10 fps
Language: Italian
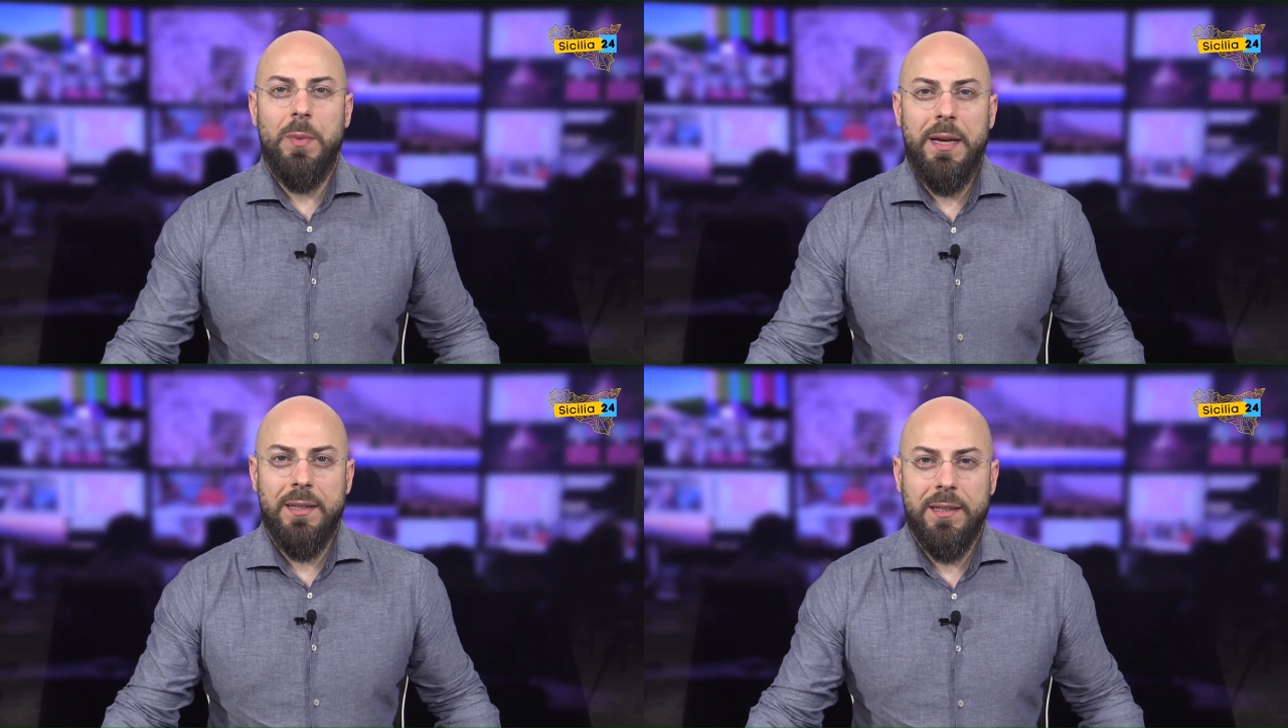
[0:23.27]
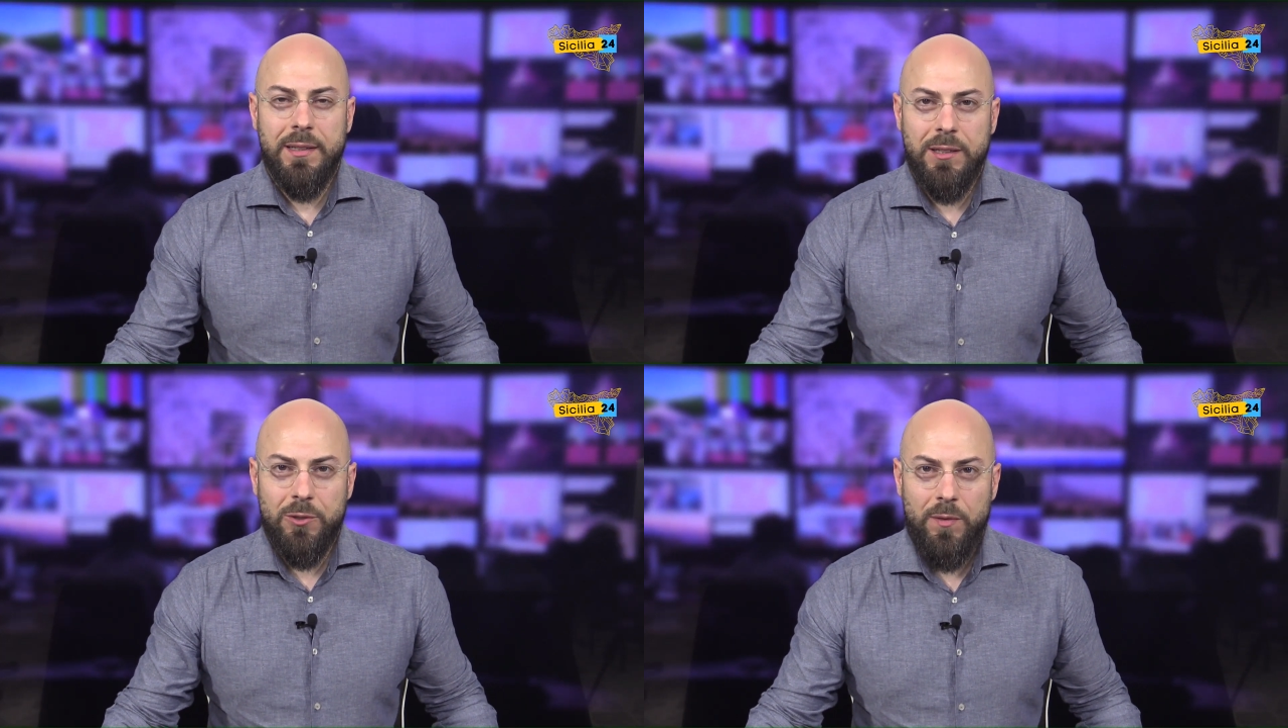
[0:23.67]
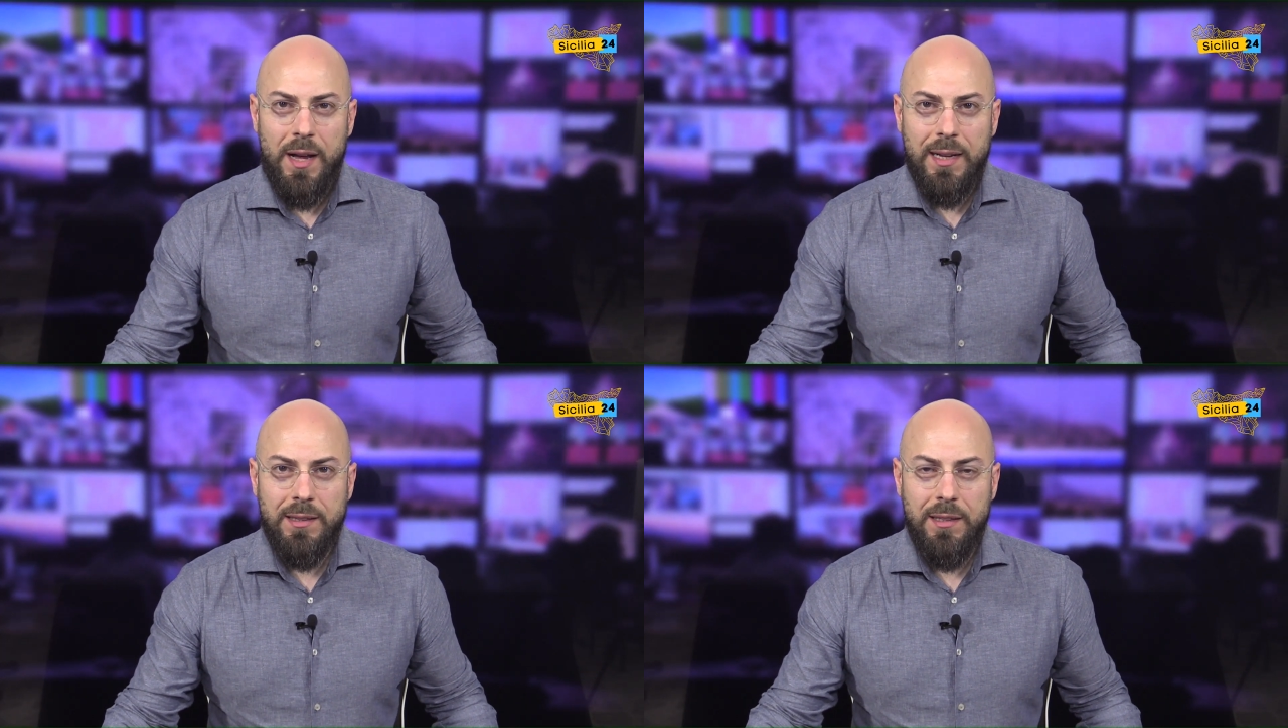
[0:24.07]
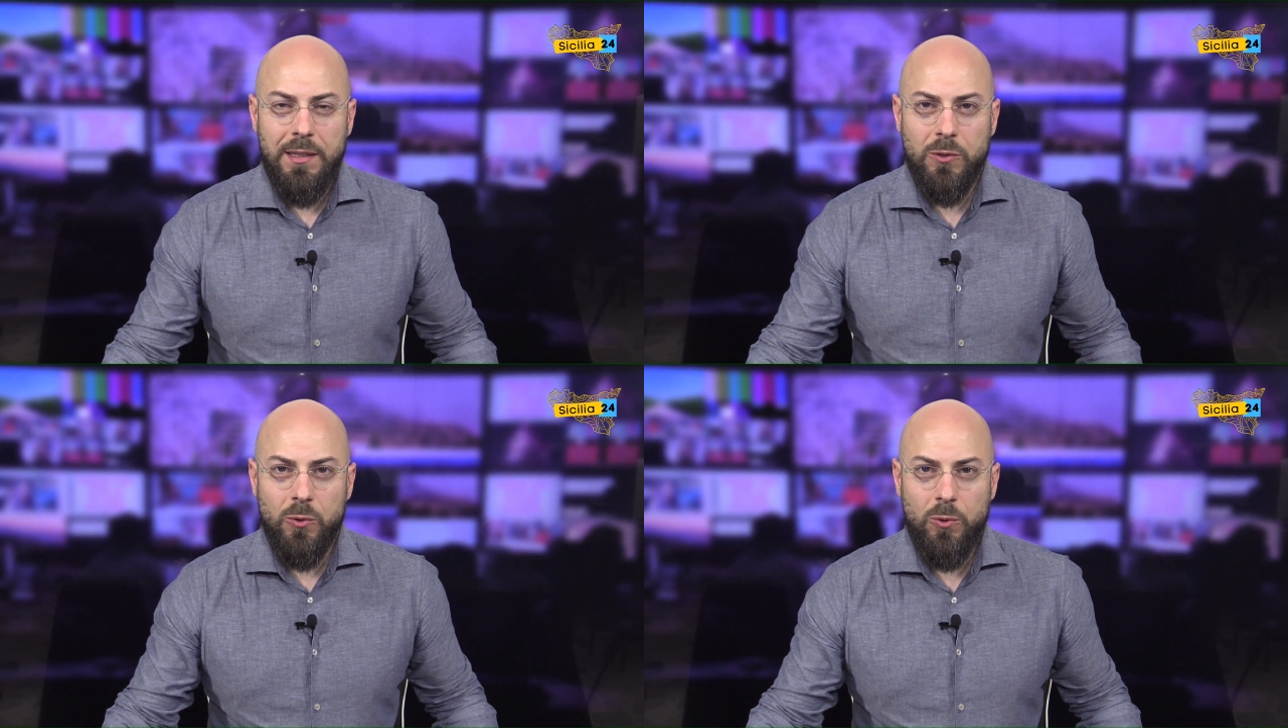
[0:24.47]
ben
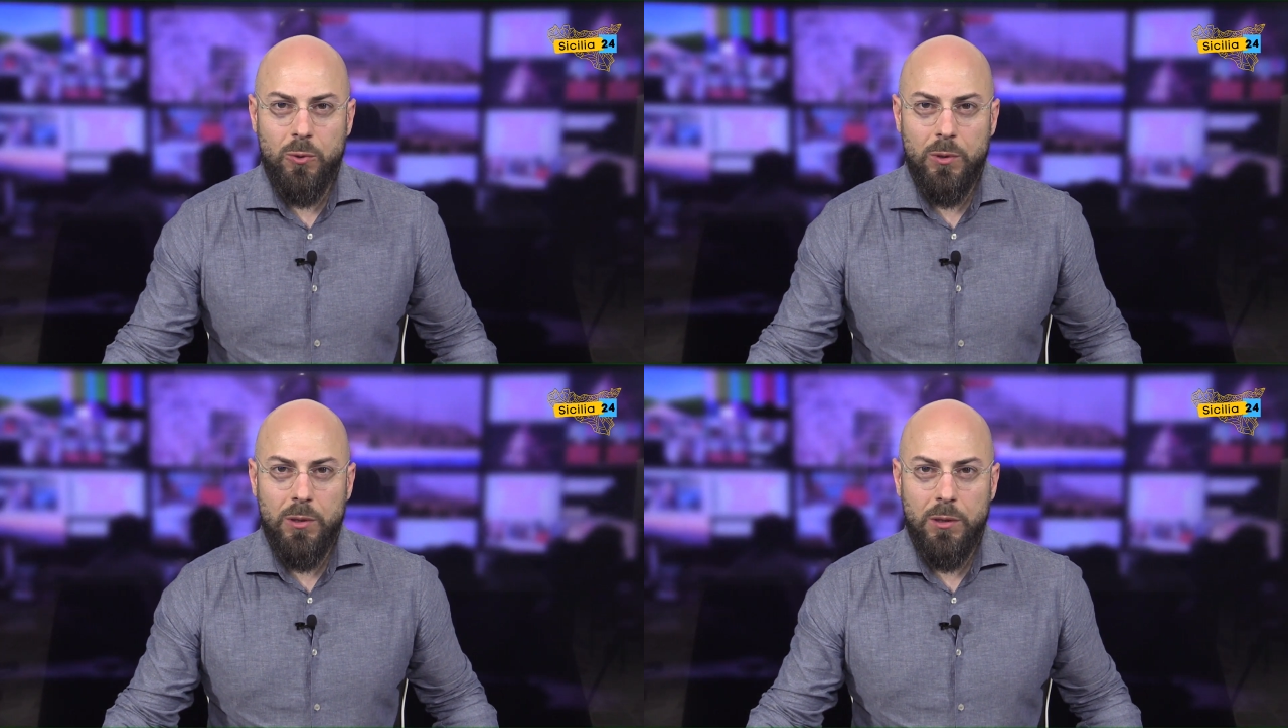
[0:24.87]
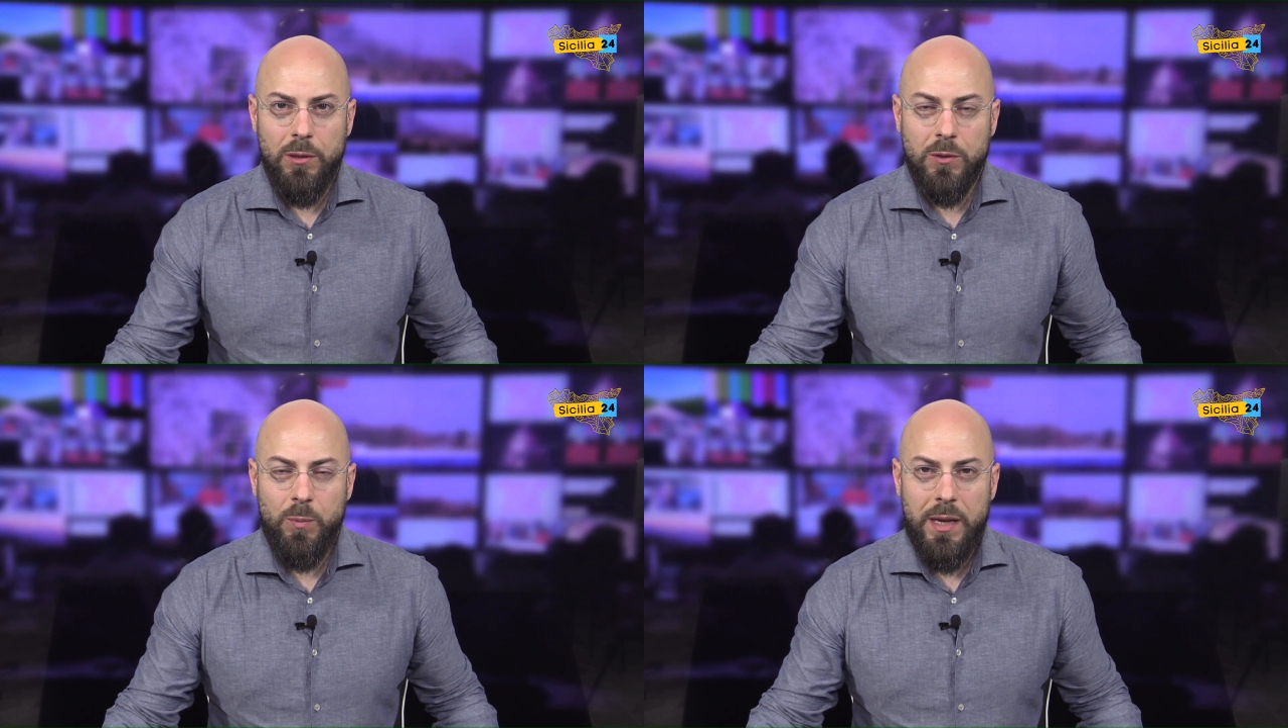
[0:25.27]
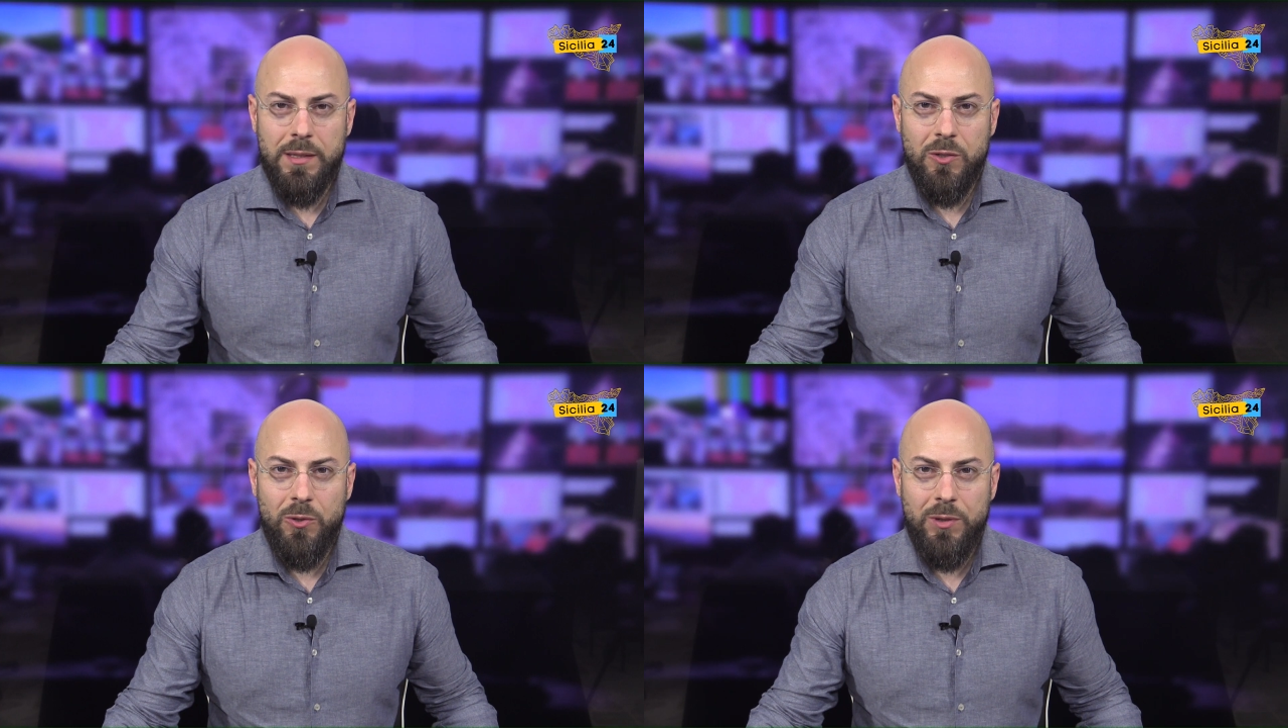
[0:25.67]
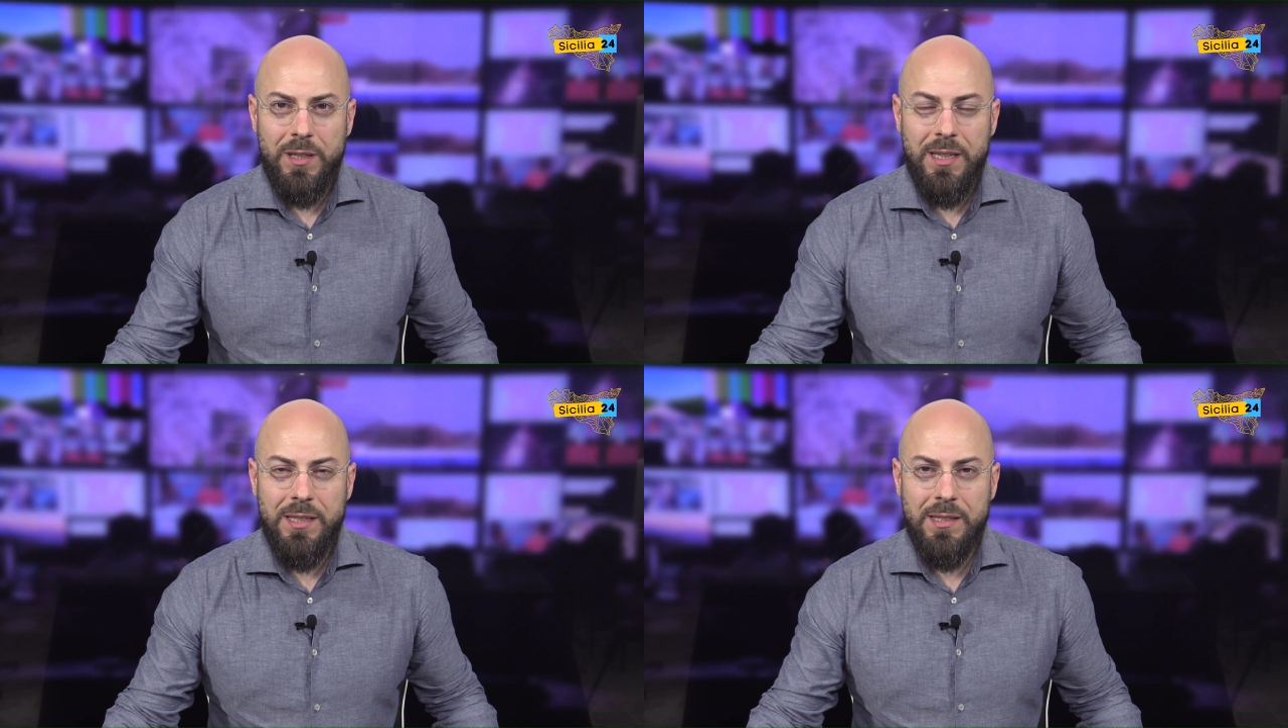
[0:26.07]
ritrovati su uh, Spazio
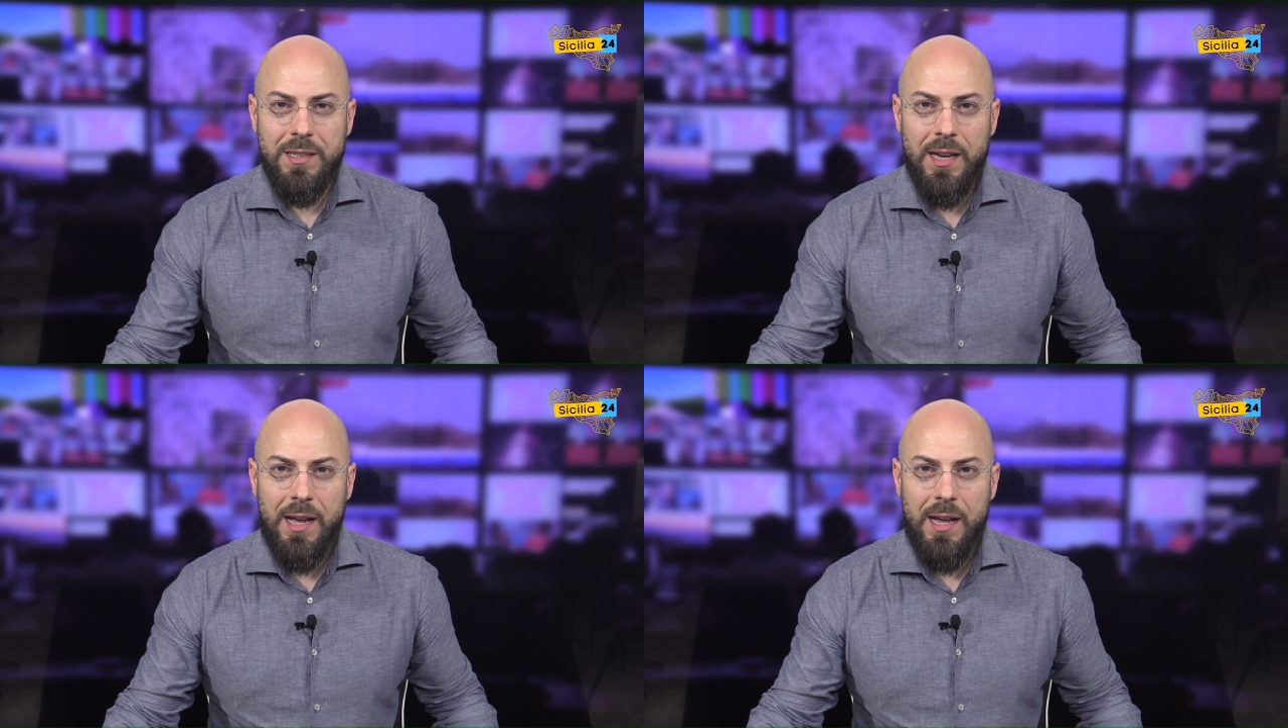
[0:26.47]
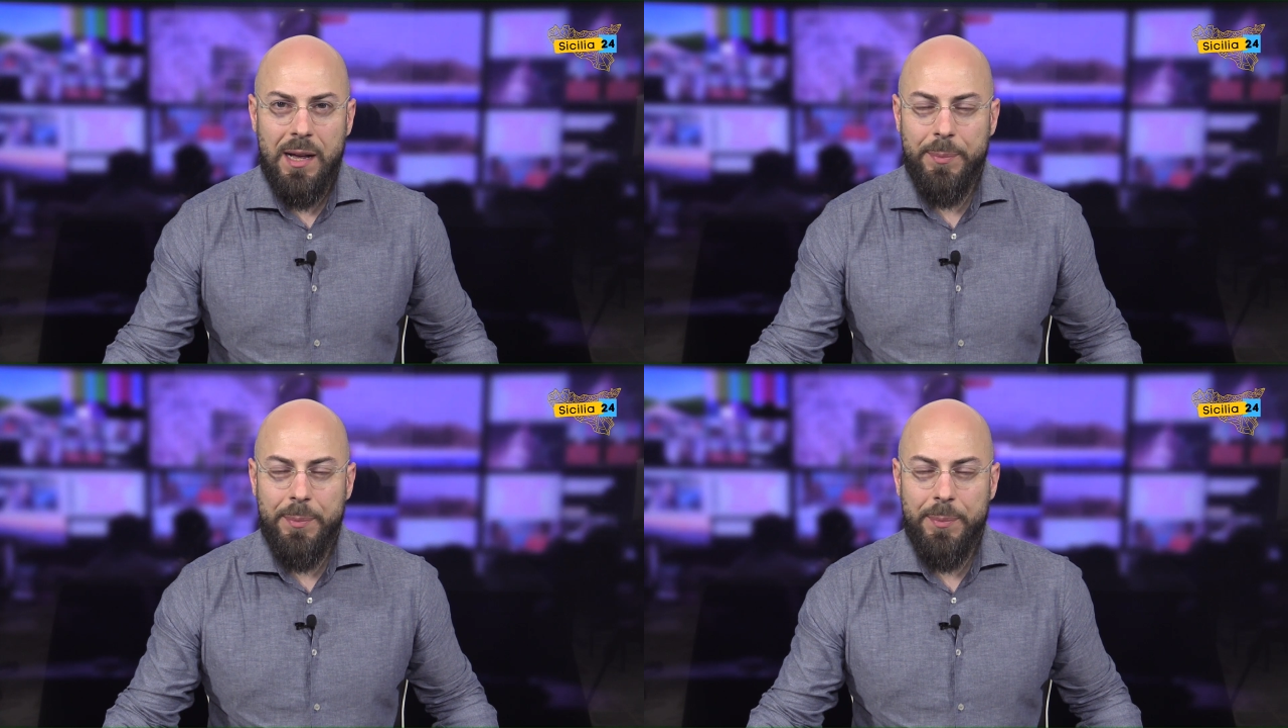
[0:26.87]
Notizia.